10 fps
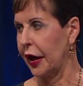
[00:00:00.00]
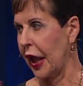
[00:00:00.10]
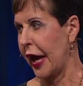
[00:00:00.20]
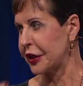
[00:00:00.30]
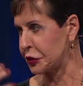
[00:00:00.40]

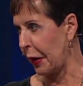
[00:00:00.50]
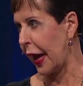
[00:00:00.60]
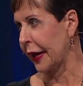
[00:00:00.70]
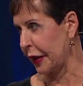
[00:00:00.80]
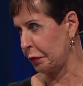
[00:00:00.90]
i
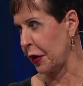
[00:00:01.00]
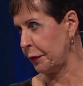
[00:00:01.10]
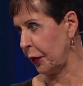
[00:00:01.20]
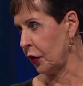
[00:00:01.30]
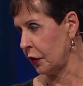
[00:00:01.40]

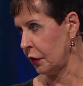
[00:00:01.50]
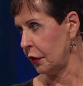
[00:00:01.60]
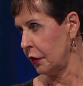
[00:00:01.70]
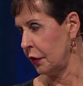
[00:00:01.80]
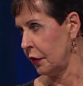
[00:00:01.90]
odparowywać
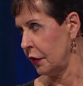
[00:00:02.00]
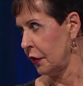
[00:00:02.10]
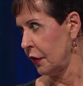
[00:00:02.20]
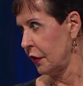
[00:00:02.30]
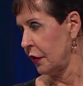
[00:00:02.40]
innym,
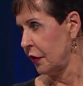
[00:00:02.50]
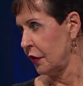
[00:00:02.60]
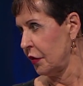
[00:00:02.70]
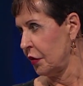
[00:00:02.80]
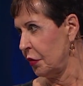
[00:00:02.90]

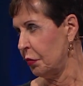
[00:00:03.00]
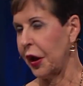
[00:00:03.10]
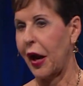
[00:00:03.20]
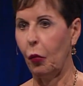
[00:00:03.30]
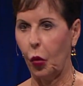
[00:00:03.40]

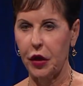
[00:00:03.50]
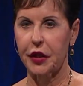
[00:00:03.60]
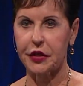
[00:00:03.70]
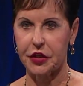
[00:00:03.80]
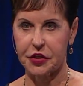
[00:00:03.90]
ale
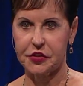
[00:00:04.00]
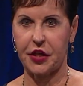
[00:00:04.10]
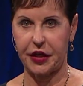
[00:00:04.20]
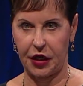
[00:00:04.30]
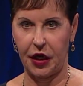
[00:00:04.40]
będę się
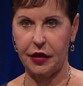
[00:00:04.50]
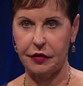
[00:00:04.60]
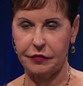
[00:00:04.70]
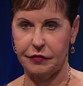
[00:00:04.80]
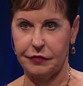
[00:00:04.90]
modlić.